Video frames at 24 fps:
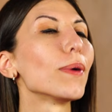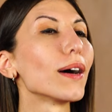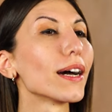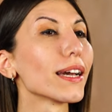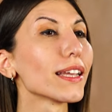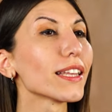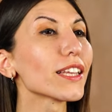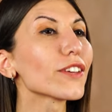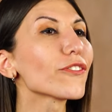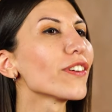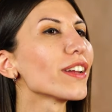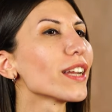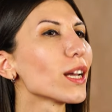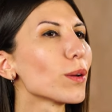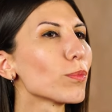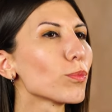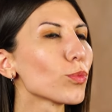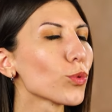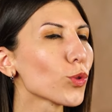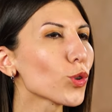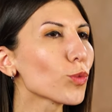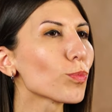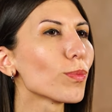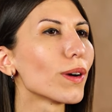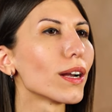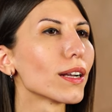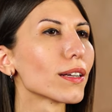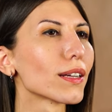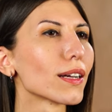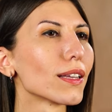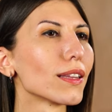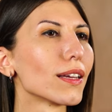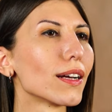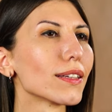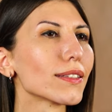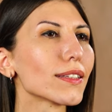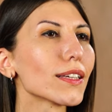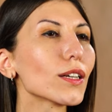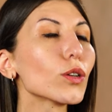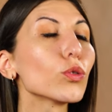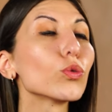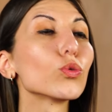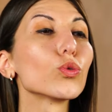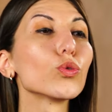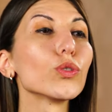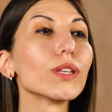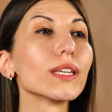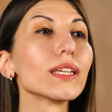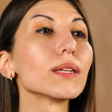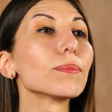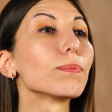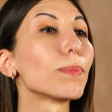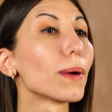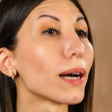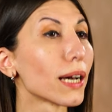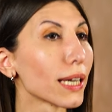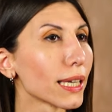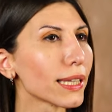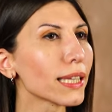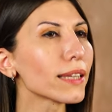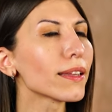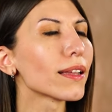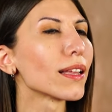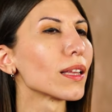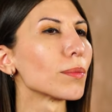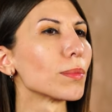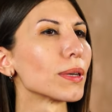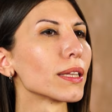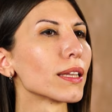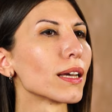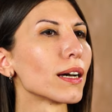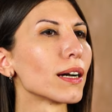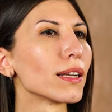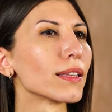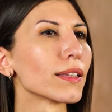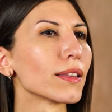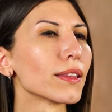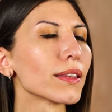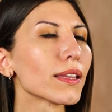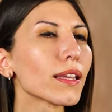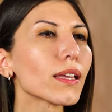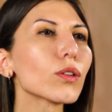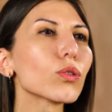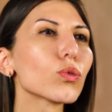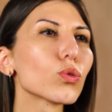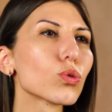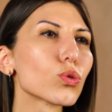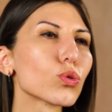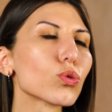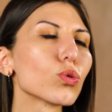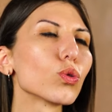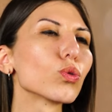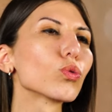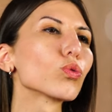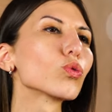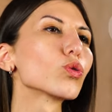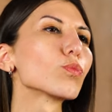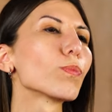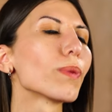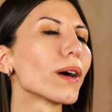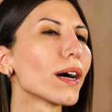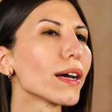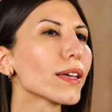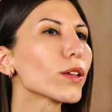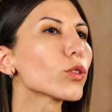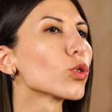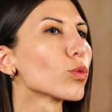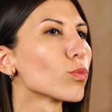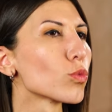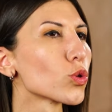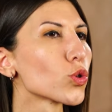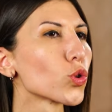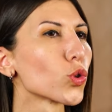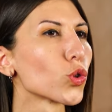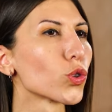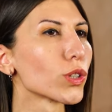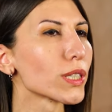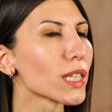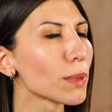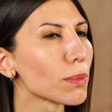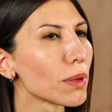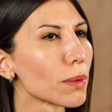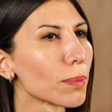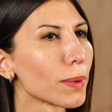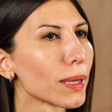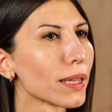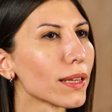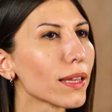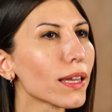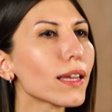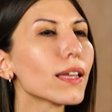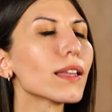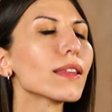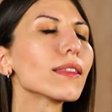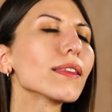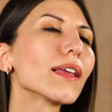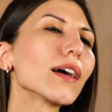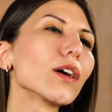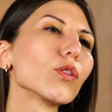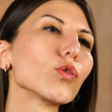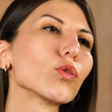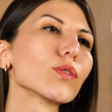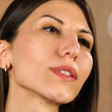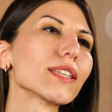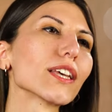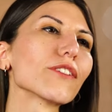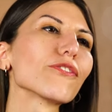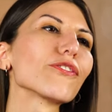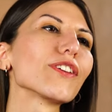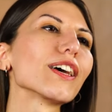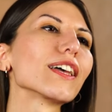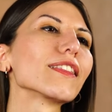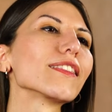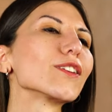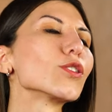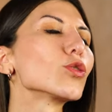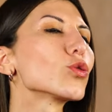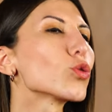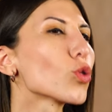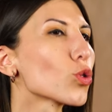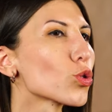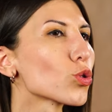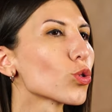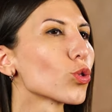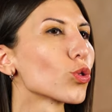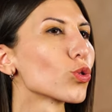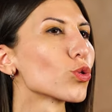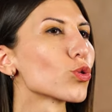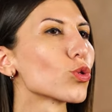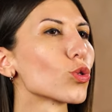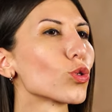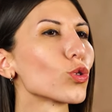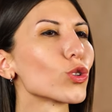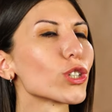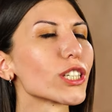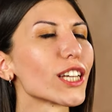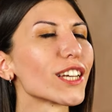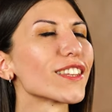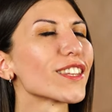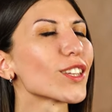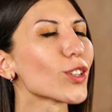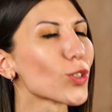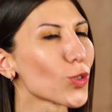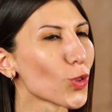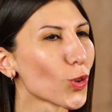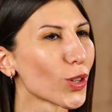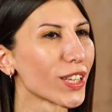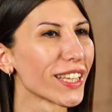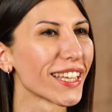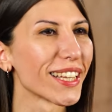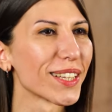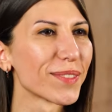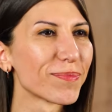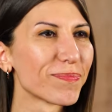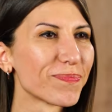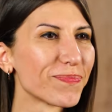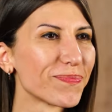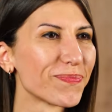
Bayilik veren büyük markalarda ürünleri bayiden alman halinde %30 bayi komisyonun sebebiyle daha yüksek fiyatların söz konusu olacağını da söyleyelim.